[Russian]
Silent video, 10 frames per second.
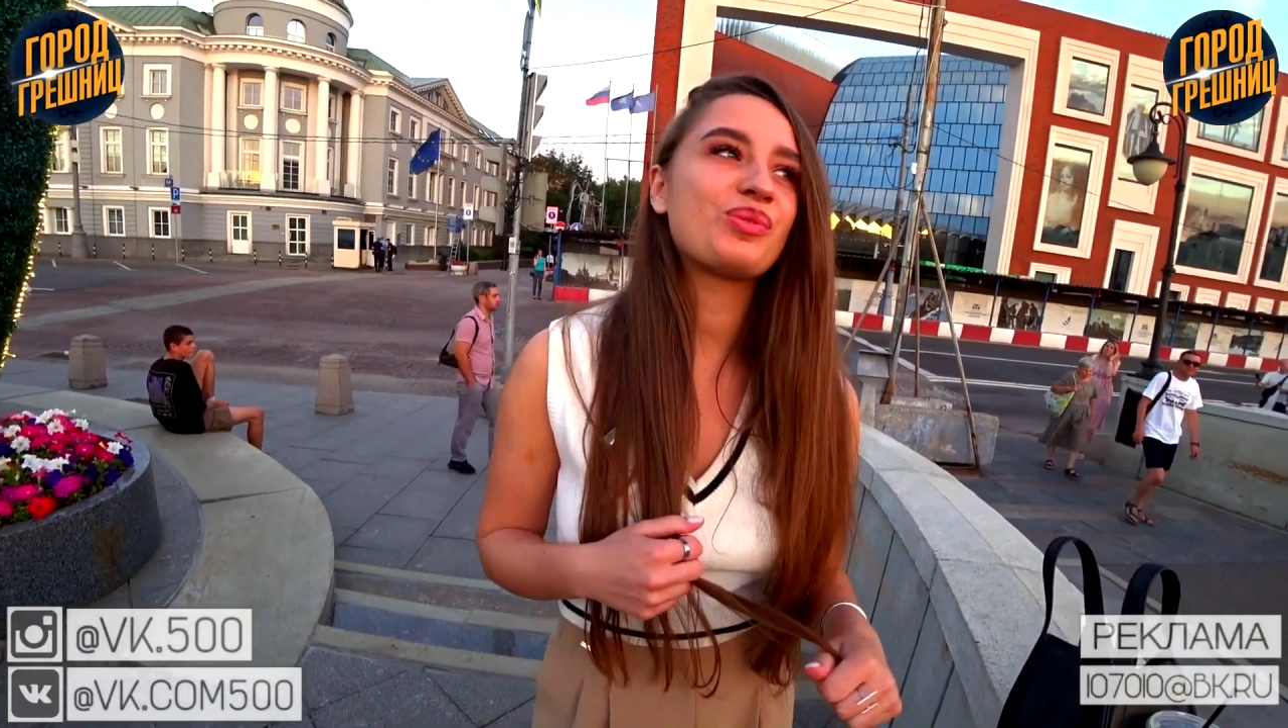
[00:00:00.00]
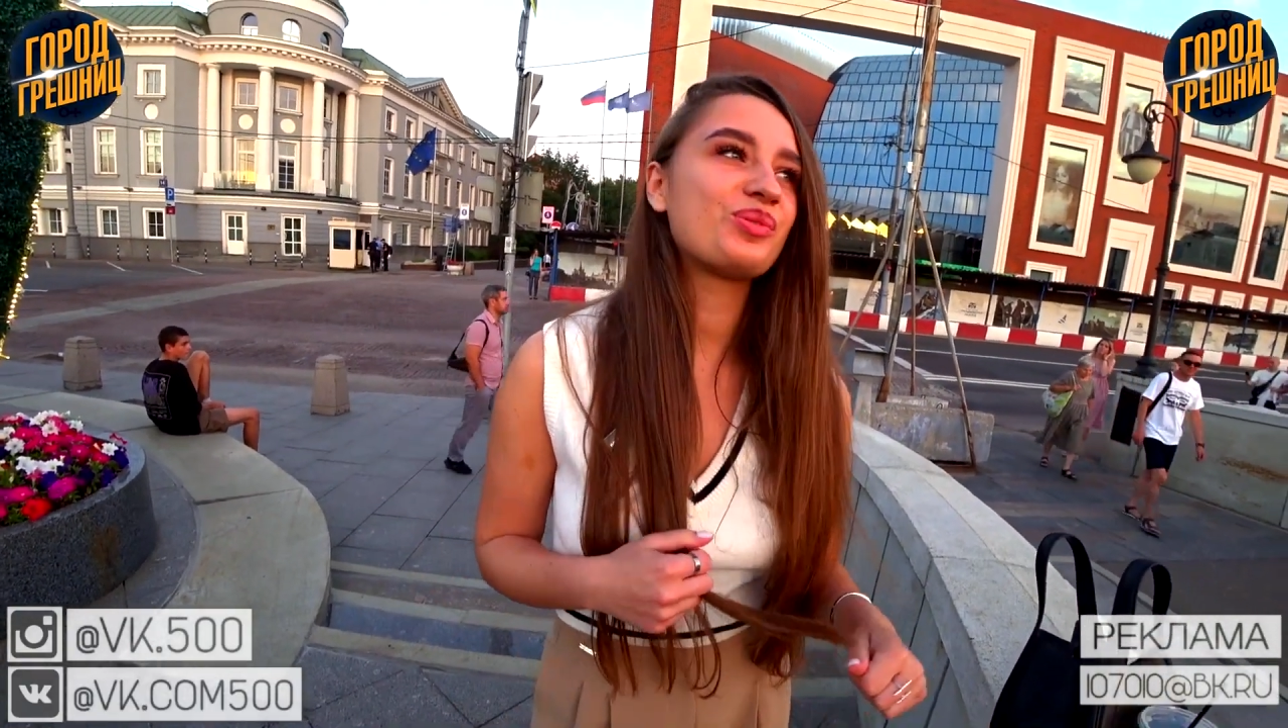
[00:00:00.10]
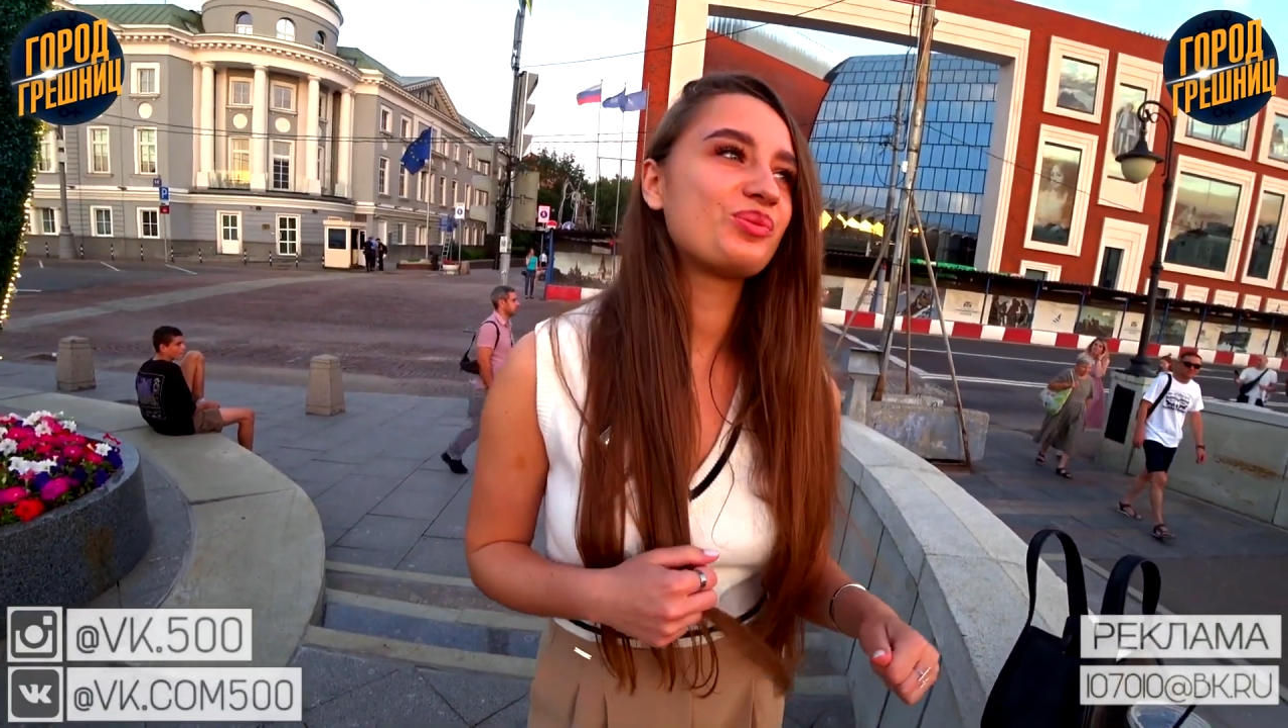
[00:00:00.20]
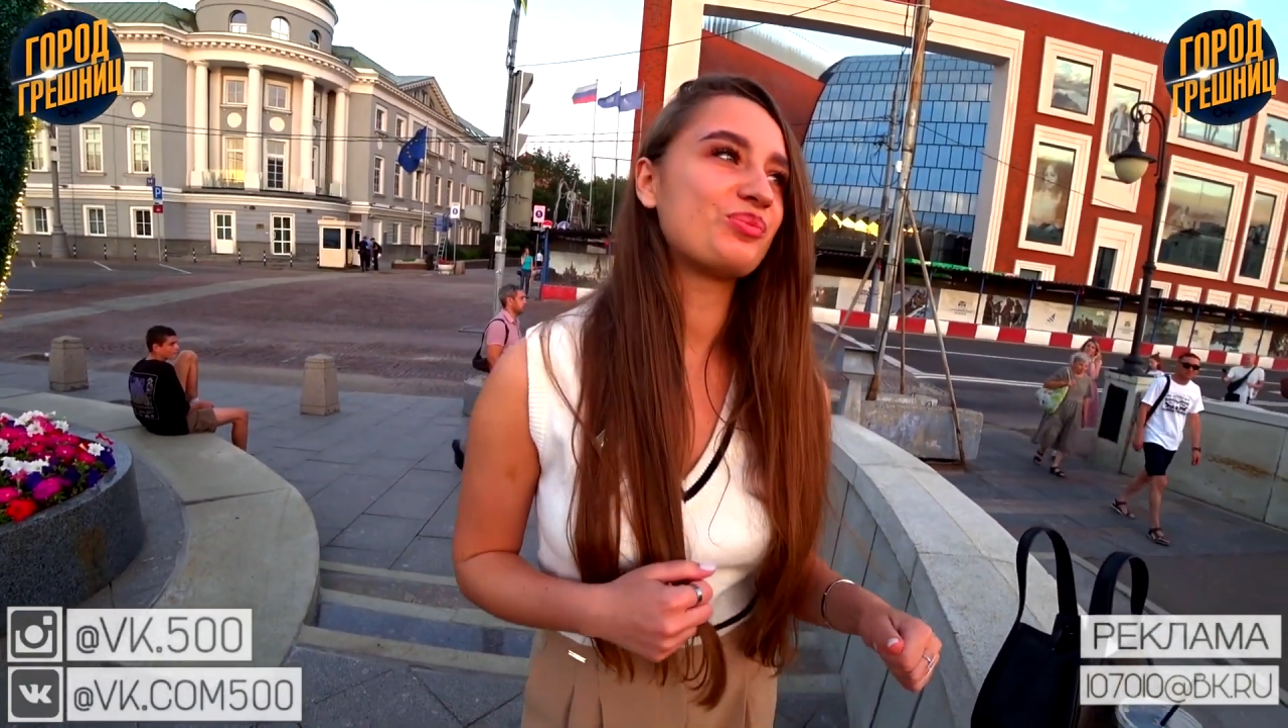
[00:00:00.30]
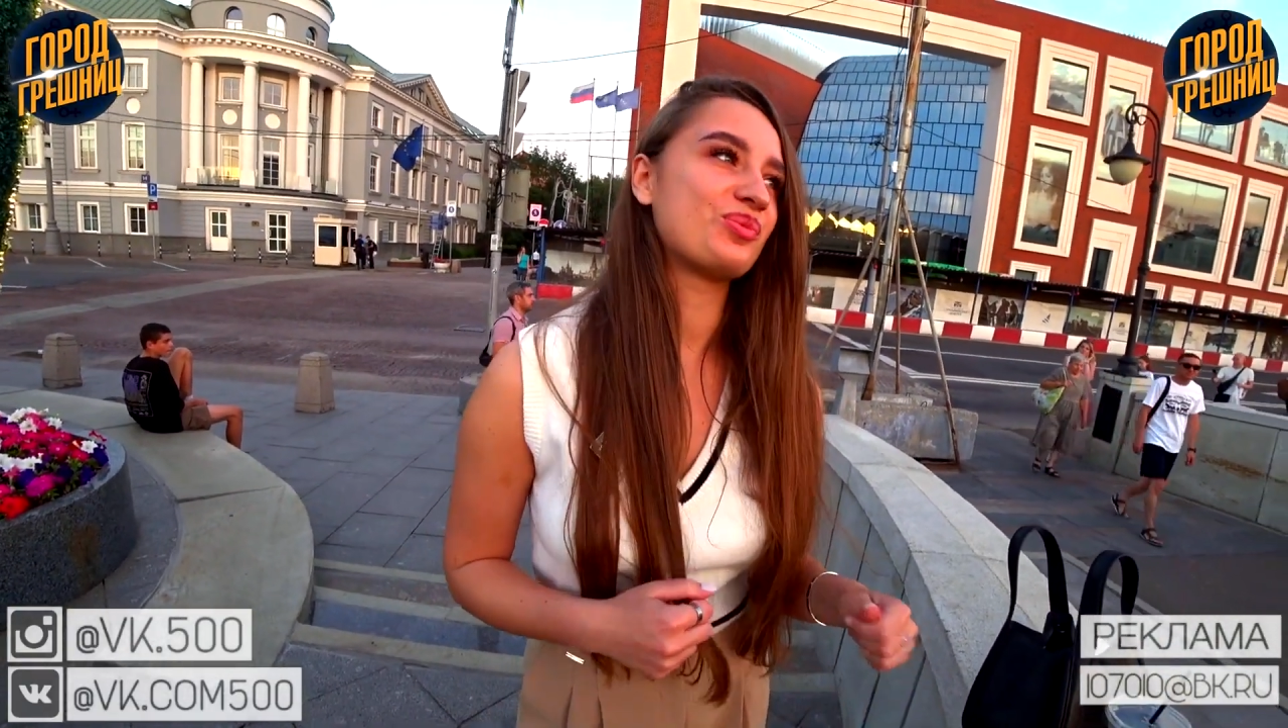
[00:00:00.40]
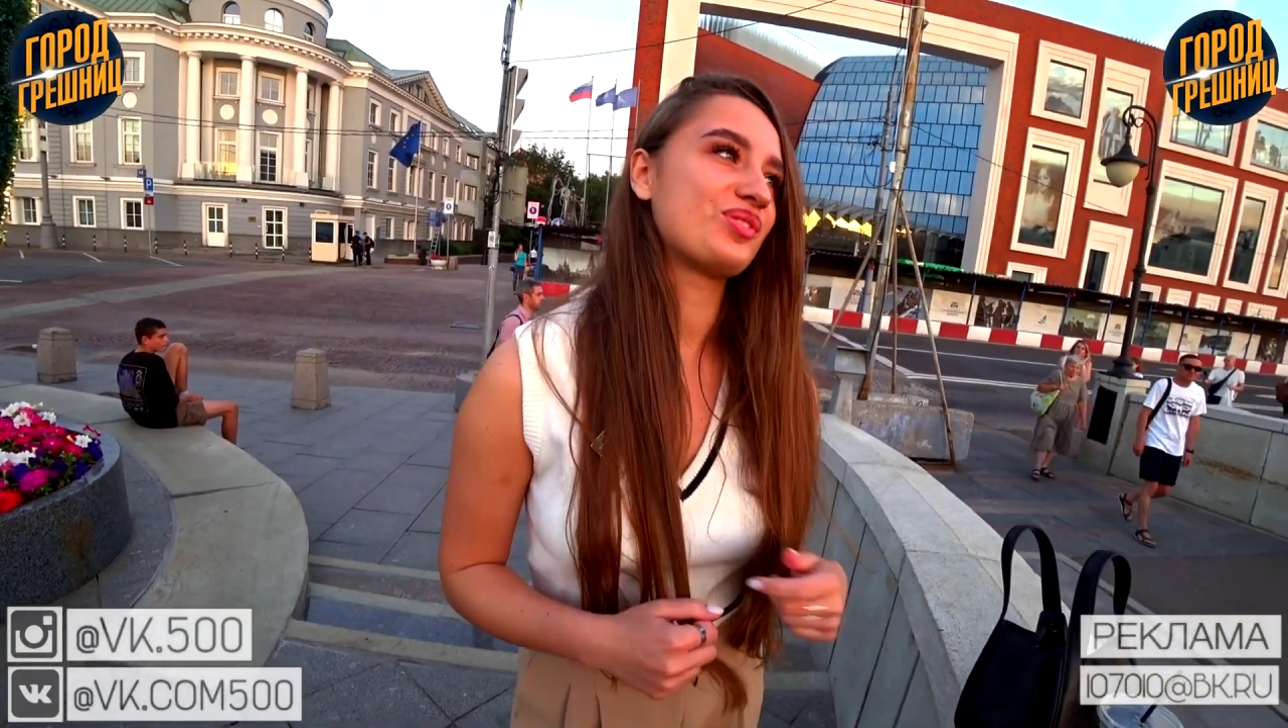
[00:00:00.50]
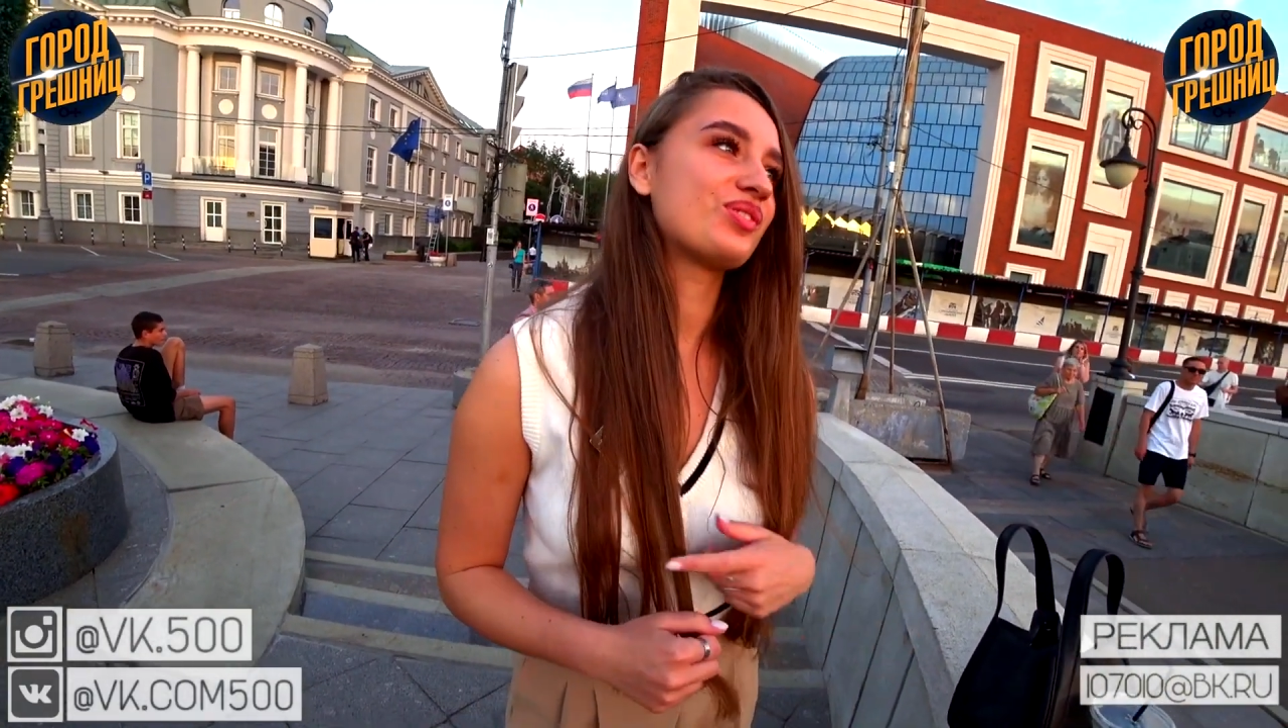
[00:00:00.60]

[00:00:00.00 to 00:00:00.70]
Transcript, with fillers: подумать.